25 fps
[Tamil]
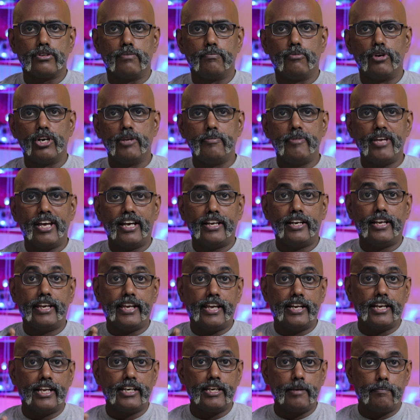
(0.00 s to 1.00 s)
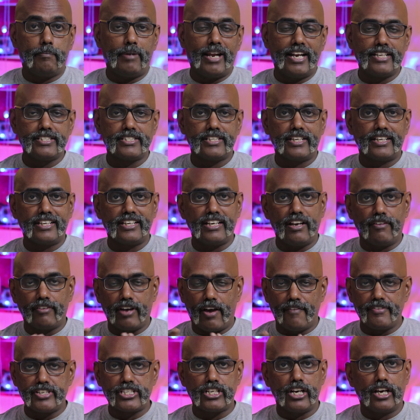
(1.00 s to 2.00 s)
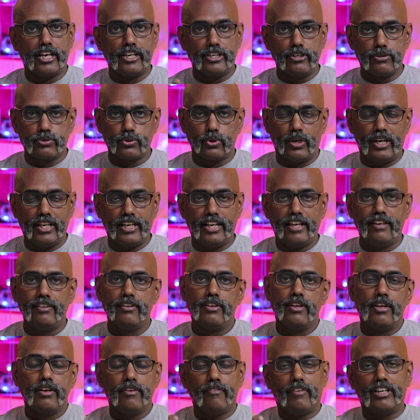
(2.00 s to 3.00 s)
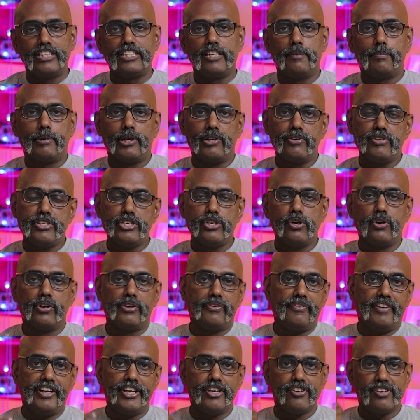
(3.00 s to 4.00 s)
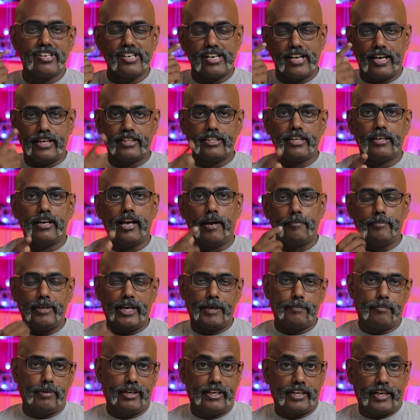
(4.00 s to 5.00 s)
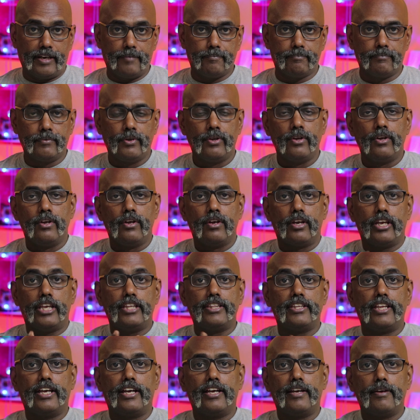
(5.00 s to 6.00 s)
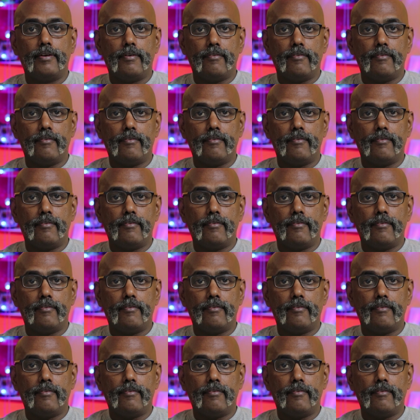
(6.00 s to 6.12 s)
ஸோ முழுமையான என்னென்ன பிளான்ஸ் இருக்குன்னு அவங்க அபிஷேலாக சொல்லலை வந்த பிறகு இன்னொரு வீடியோவில் நான் அதை அப்டேட் பண்ணுறேன் இந்த